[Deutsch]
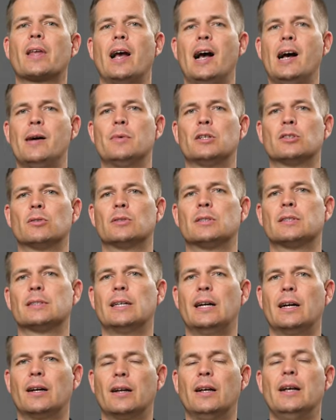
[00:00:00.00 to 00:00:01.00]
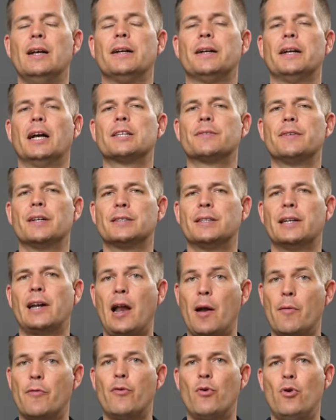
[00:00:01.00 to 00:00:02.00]
Aber sozusagen das, was dir dann
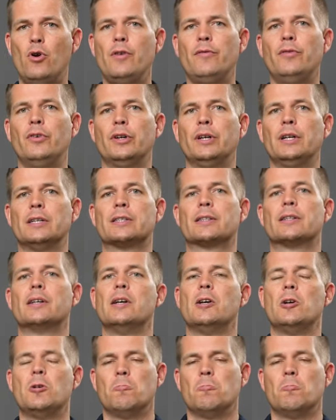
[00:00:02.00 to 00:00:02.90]
empfohlen wird, ist